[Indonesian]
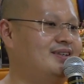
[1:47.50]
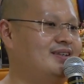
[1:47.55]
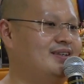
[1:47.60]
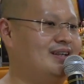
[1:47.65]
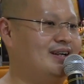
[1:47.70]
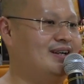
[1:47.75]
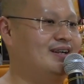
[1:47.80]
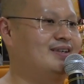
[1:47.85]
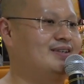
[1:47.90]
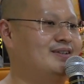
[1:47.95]

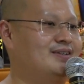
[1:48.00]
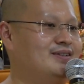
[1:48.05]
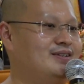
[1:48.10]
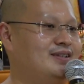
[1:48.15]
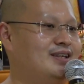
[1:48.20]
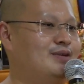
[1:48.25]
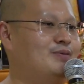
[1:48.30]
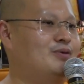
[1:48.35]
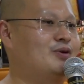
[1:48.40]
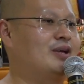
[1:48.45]
Ya,
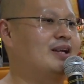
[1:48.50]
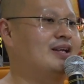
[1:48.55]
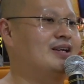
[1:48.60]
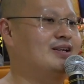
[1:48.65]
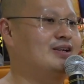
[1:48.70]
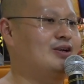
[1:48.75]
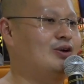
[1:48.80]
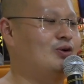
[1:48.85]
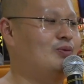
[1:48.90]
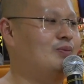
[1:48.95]
jadi
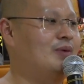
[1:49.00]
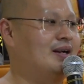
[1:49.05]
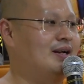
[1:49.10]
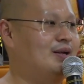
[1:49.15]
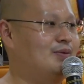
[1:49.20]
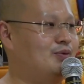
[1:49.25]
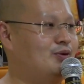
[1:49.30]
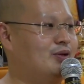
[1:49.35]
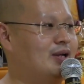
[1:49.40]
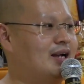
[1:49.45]
mungkin kalau
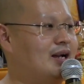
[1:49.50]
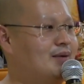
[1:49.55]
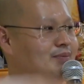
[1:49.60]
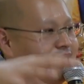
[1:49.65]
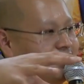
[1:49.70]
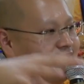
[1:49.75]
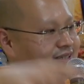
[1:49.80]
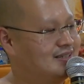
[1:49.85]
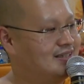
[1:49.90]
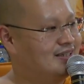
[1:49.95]
Bante punya
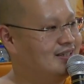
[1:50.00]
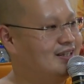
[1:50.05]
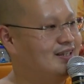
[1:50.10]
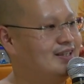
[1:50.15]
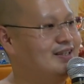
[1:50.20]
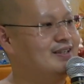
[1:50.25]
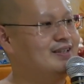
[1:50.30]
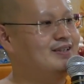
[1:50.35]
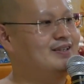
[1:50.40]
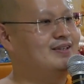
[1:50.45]
kamar di
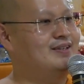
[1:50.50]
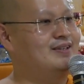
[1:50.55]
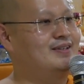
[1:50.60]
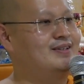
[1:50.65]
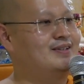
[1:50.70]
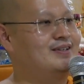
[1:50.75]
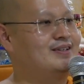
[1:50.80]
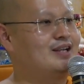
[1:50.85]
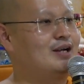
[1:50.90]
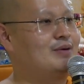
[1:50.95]
sini,
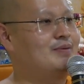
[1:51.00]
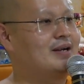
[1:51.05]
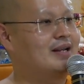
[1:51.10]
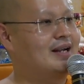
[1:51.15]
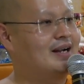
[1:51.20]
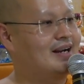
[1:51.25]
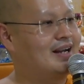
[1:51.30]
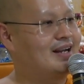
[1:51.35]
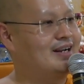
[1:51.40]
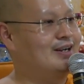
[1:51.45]
kamar
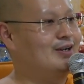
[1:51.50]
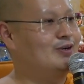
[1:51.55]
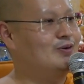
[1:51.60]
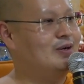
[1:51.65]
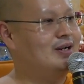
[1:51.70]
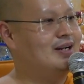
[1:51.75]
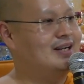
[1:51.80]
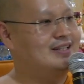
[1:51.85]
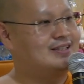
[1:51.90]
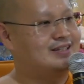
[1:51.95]
yang lain itu
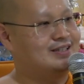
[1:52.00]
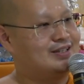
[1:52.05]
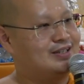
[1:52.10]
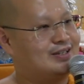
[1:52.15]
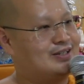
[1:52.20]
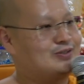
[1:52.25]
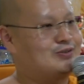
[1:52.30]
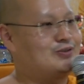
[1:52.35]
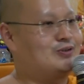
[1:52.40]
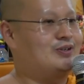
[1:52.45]
ada di City
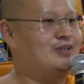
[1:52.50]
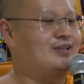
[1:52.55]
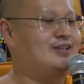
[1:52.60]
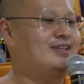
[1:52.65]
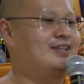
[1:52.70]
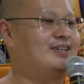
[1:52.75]
Resort.